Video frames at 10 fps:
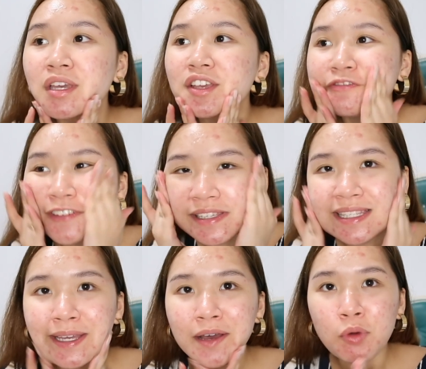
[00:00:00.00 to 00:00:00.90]
It feels
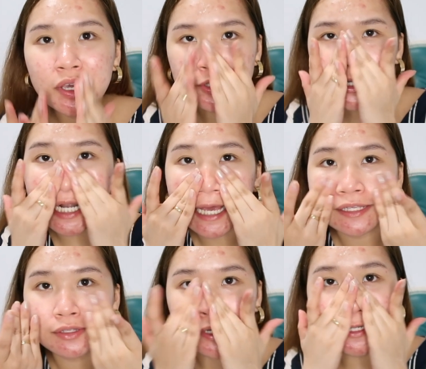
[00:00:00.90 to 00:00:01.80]
like a
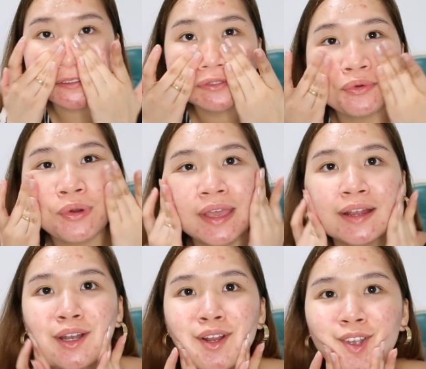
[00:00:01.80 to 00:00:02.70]
moisturizer, swear.